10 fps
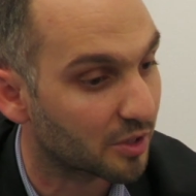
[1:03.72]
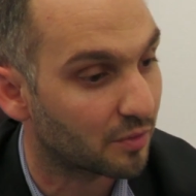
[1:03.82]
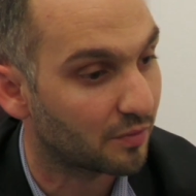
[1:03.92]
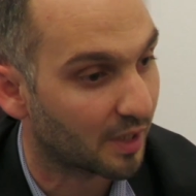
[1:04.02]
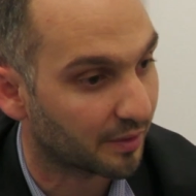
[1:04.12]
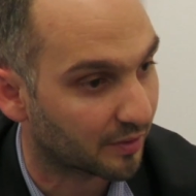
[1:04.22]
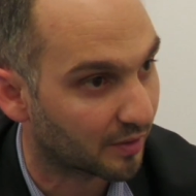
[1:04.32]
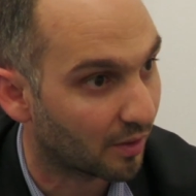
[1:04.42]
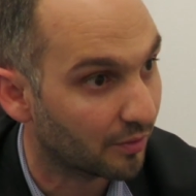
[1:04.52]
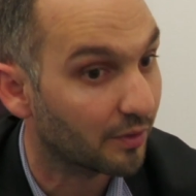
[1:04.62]
est une filière
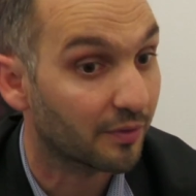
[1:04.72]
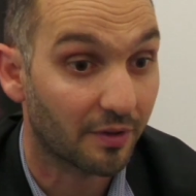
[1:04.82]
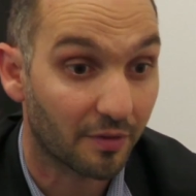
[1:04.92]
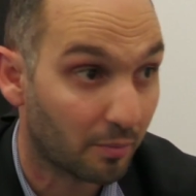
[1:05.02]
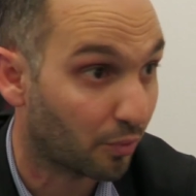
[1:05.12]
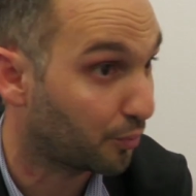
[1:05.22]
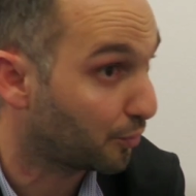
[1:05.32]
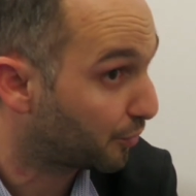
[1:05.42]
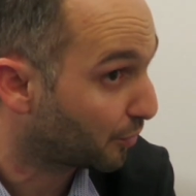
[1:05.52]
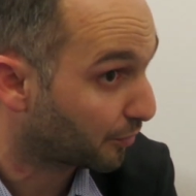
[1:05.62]
d'excellence. C'est vrai pour
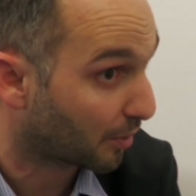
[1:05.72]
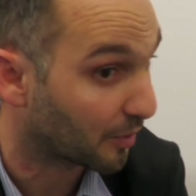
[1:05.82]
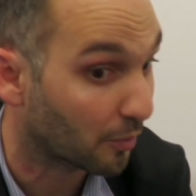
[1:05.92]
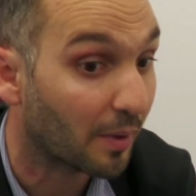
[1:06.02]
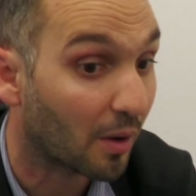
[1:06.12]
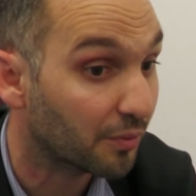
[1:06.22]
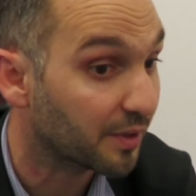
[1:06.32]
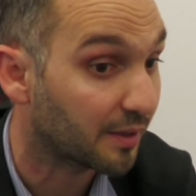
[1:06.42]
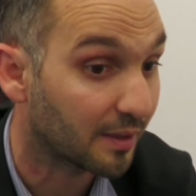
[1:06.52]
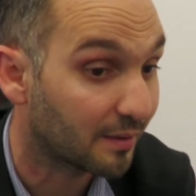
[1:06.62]
toutes nos formations. Par contre,
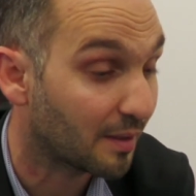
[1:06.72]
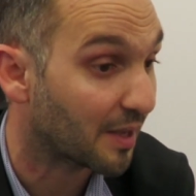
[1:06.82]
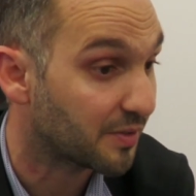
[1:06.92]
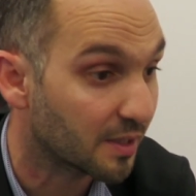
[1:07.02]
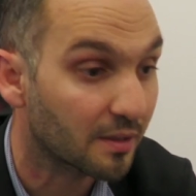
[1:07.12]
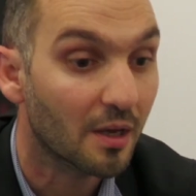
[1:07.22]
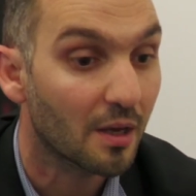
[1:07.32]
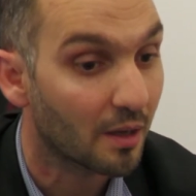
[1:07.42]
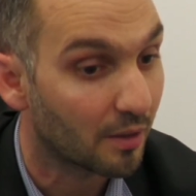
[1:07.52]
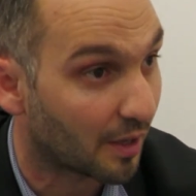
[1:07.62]
il y a des thématiques,
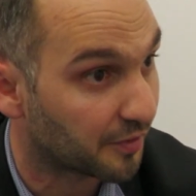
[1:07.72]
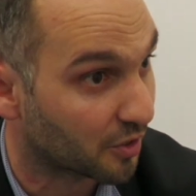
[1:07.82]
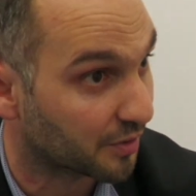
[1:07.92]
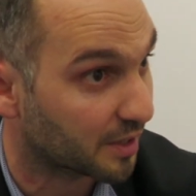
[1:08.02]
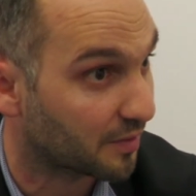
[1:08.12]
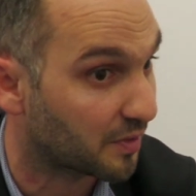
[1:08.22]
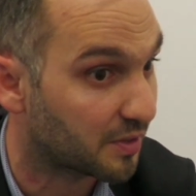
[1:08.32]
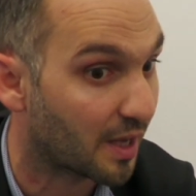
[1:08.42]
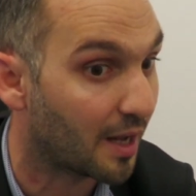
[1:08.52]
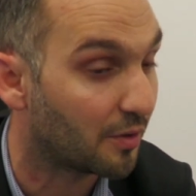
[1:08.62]
l'intelligence
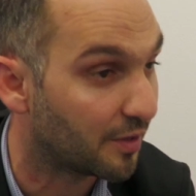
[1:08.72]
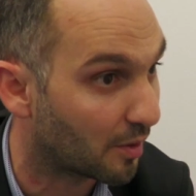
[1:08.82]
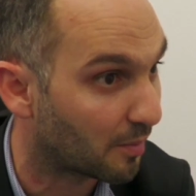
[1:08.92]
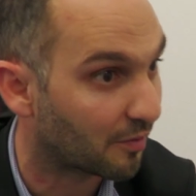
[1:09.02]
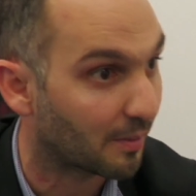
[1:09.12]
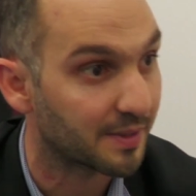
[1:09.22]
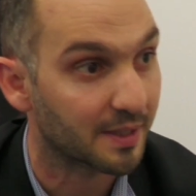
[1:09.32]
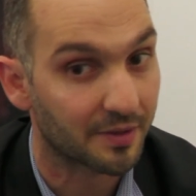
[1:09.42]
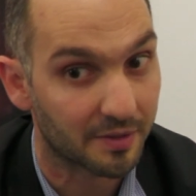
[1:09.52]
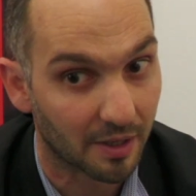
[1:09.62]
artificielle, le développement
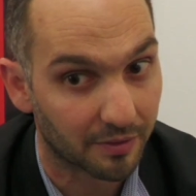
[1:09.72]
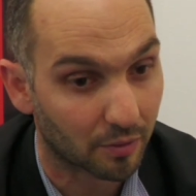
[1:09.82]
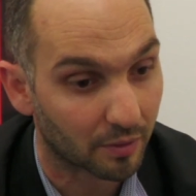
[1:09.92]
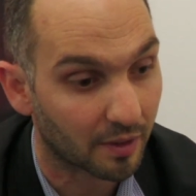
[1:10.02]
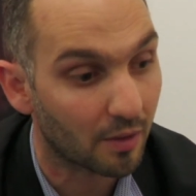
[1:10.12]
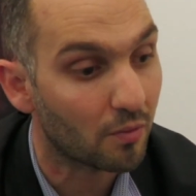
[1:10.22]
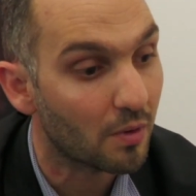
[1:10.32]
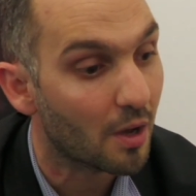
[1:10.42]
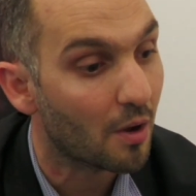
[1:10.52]
informatique, la cybersécurité, où